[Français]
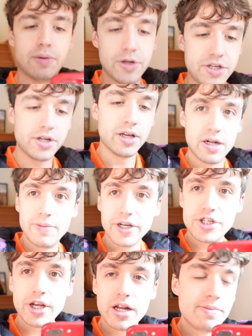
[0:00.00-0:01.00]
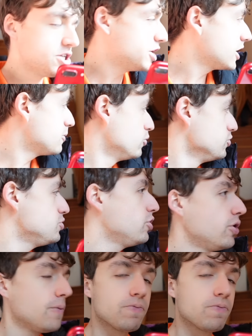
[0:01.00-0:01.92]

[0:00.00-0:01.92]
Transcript: Ah bah tiens, elle m'a déjà répondu.